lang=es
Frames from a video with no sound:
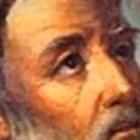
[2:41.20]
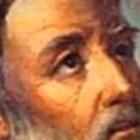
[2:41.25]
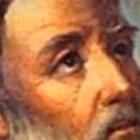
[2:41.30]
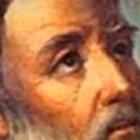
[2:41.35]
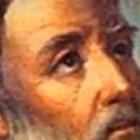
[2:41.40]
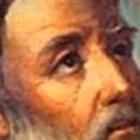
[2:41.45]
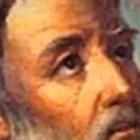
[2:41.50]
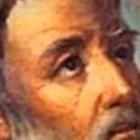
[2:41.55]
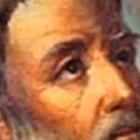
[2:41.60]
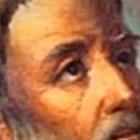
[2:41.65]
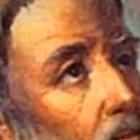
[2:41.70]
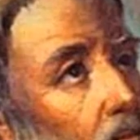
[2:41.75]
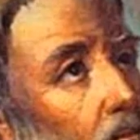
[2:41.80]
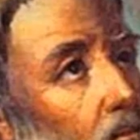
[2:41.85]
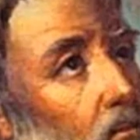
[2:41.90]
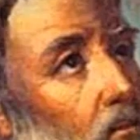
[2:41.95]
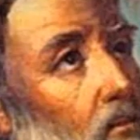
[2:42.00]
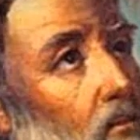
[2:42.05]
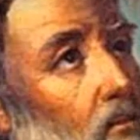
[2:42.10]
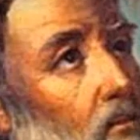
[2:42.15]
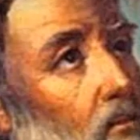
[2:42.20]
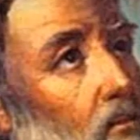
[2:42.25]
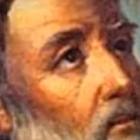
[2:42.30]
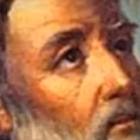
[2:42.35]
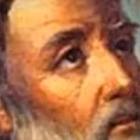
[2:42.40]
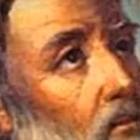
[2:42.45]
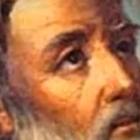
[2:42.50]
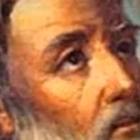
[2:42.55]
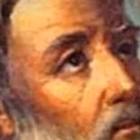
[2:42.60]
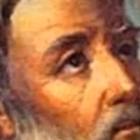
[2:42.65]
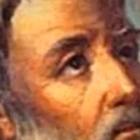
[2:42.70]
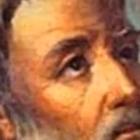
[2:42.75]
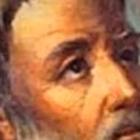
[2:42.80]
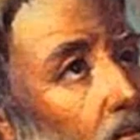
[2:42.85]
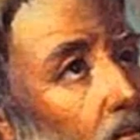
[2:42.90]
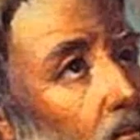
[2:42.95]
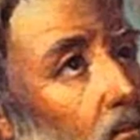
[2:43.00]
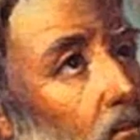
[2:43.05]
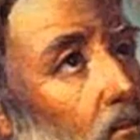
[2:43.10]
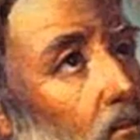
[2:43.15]
y luego superior de
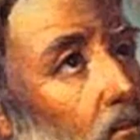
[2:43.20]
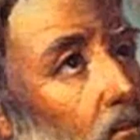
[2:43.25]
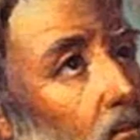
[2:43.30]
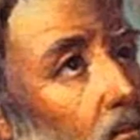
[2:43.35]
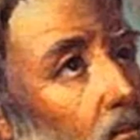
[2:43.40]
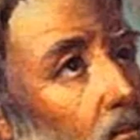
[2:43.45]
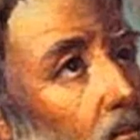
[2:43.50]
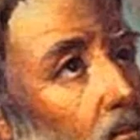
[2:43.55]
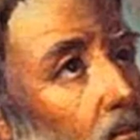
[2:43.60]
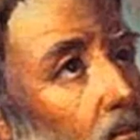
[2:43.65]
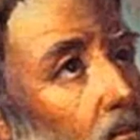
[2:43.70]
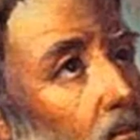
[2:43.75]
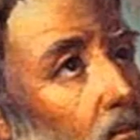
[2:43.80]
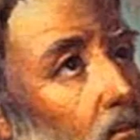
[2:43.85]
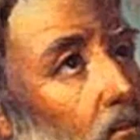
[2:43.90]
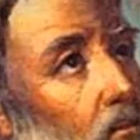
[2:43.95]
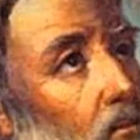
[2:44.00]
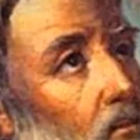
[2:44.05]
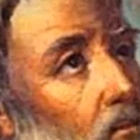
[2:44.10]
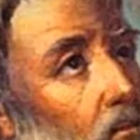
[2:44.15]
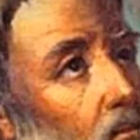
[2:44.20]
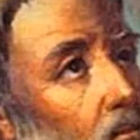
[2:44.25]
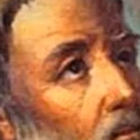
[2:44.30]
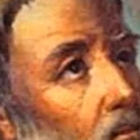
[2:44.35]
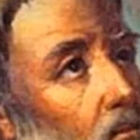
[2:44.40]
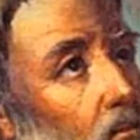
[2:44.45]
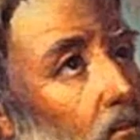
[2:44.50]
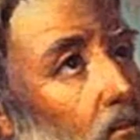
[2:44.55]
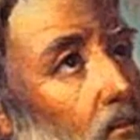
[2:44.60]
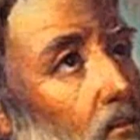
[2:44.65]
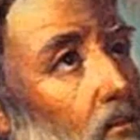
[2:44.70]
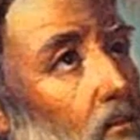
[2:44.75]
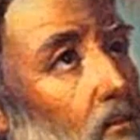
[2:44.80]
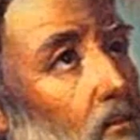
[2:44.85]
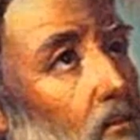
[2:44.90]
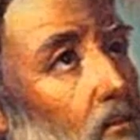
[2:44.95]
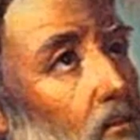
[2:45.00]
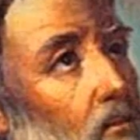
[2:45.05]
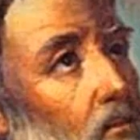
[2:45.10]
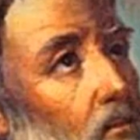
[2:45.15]
Italia. Más tarde,
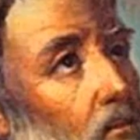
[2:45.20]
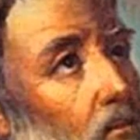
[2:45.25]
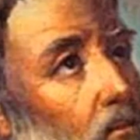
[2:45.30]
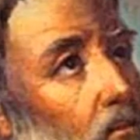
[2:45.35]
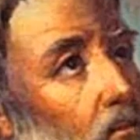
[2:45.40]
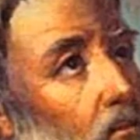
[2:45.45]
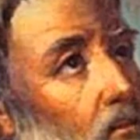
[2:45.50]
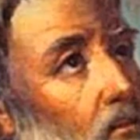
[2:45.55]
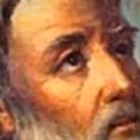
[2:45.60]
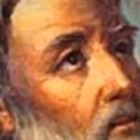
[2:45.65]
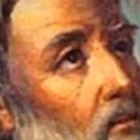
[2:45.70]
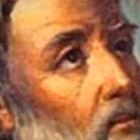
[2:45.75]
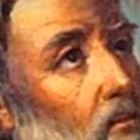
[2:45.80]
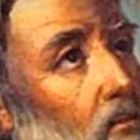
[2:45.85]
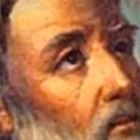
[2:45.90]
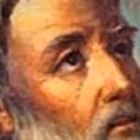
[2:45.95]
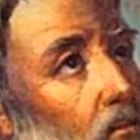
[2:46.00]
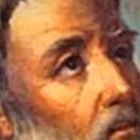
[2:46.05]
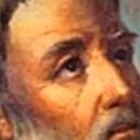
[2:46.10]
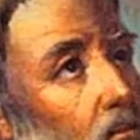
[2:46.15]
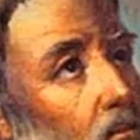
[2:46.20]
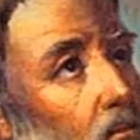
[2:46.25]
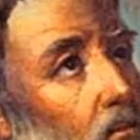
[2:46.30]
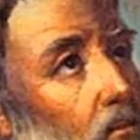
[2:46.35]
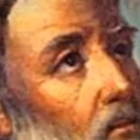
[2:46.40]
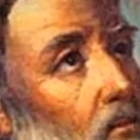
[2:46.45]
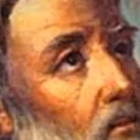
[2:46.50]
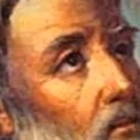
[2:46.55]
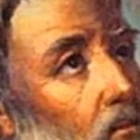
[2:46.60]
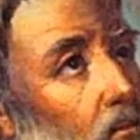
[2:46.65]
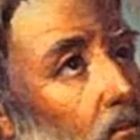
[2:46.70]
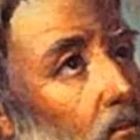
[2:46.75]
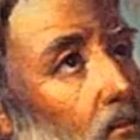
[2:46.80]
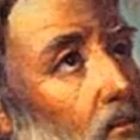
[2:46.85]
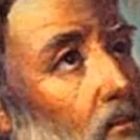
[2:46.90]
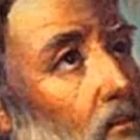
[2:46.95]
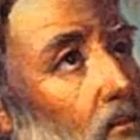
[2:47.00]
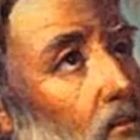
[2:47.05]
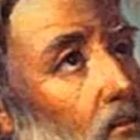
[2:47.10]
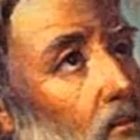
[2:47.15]
al constatar las grandes
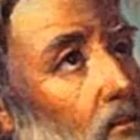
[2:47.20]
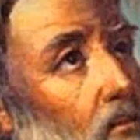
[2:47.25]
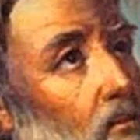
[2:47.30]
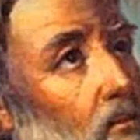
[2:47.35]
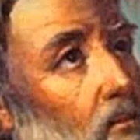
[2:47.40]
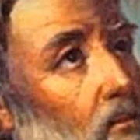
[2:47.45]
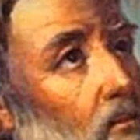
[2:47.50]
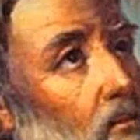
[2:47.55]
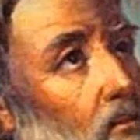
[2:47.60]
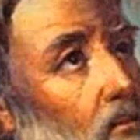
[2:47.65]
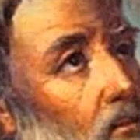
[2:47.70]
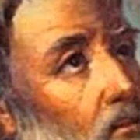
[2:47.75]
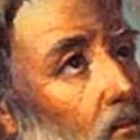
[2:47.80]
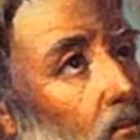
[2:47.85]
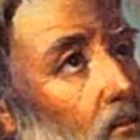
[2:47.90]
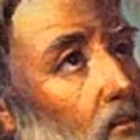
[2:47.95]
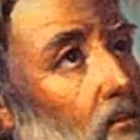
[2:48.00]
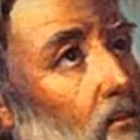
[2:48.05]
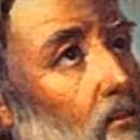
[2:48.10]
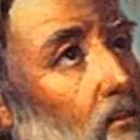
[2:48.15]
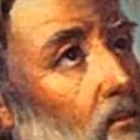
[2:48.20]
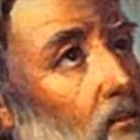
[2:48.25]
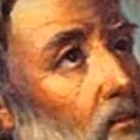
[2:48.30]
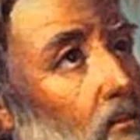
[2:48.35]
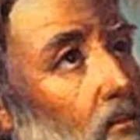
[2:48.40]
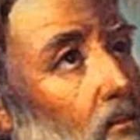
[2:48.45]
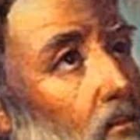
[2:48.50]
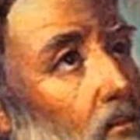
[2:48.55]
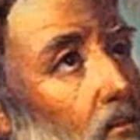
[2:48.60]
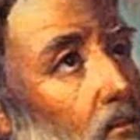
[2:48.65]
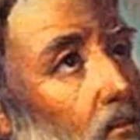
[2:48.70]
cualidades que tenía para gobernar,